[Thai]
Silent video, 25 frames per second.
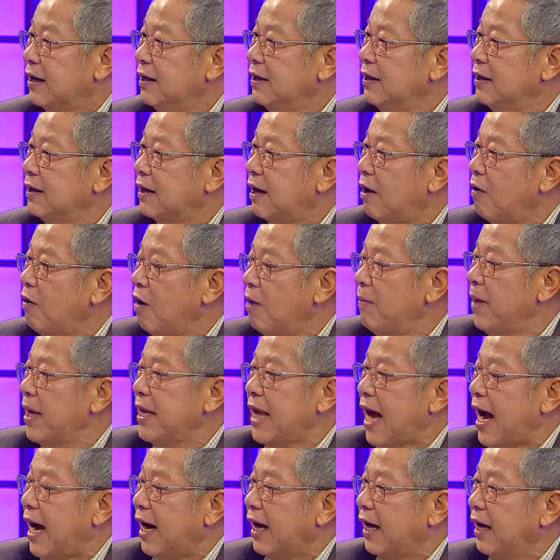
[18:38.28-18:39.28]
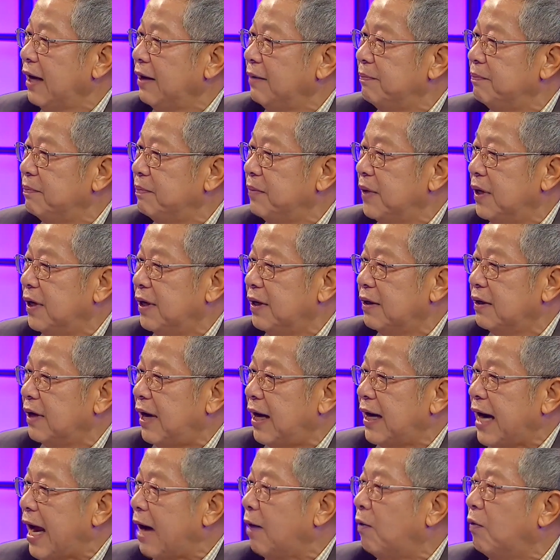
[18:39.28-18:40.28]
คือเขาก็ไม่อยากให้
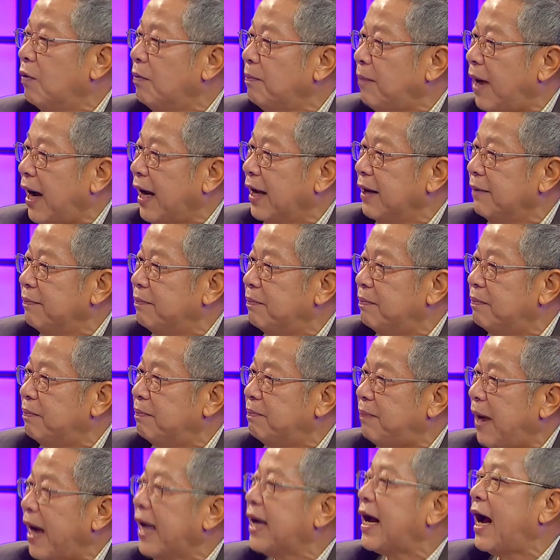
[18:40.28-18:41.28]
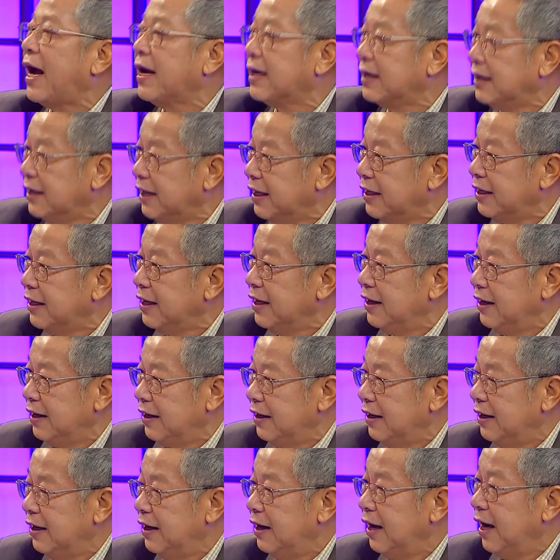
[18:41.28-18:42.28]
อนาคตใหม่ไปไกลเกิน
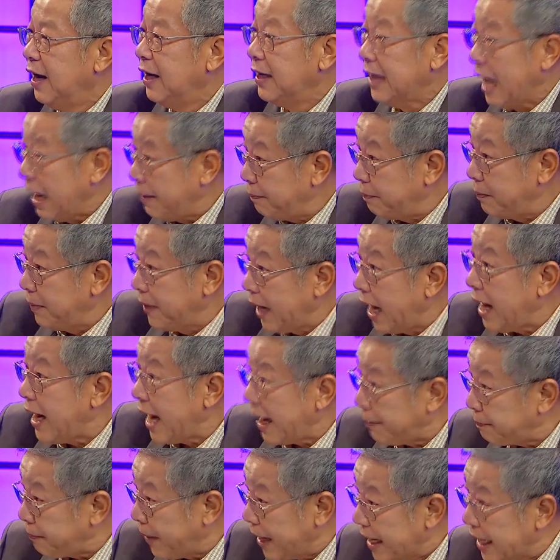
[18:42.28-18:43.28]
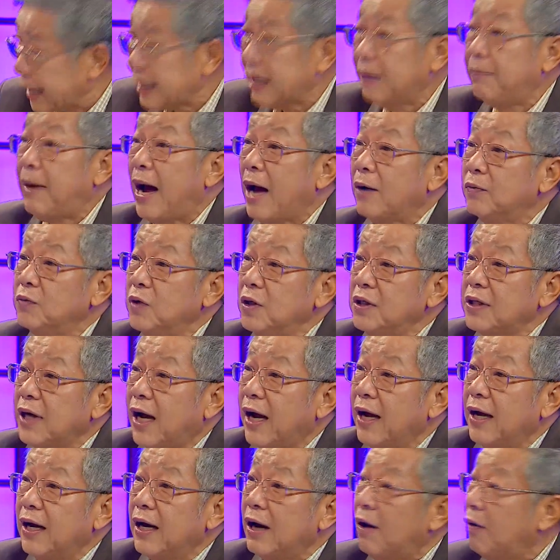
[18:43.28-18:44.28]
ในปีรัฐบาลคุณวิ
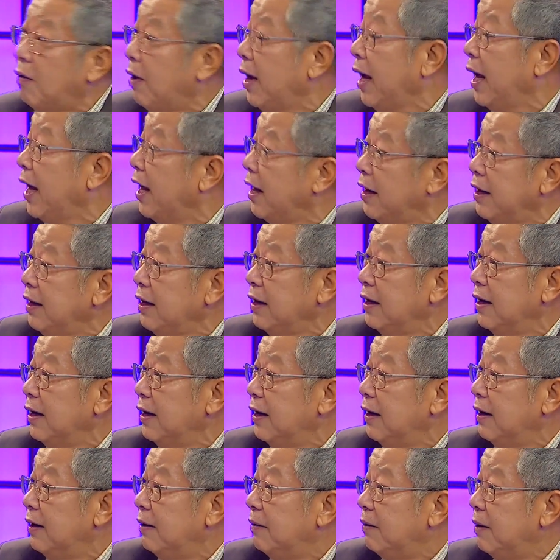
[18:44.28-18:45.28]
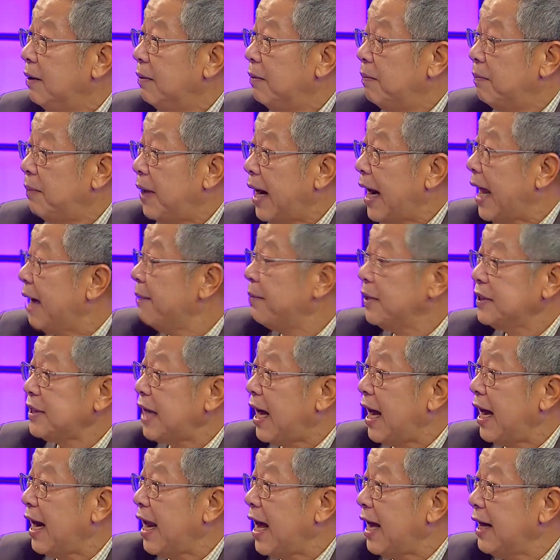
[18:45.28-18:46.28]
ชัยเราก็เห็นพลังประ
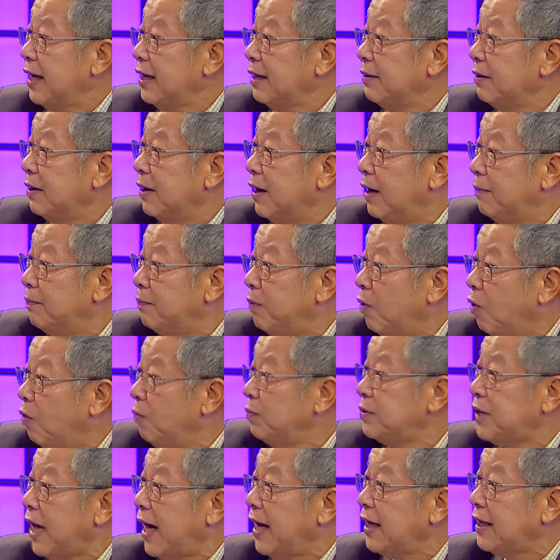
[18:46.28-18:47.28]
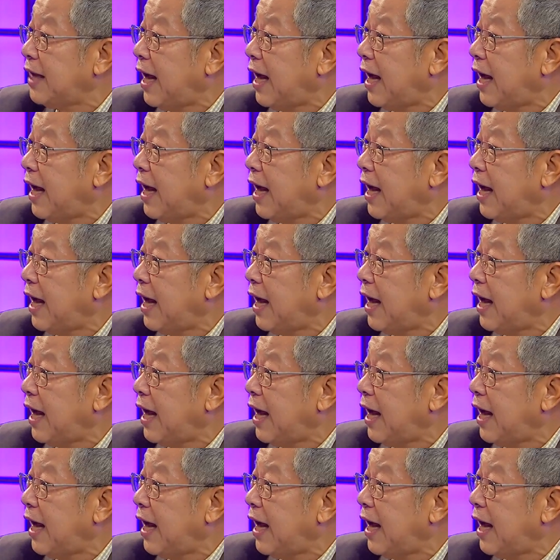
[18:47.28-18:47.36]
ชารัฐภูมิใจ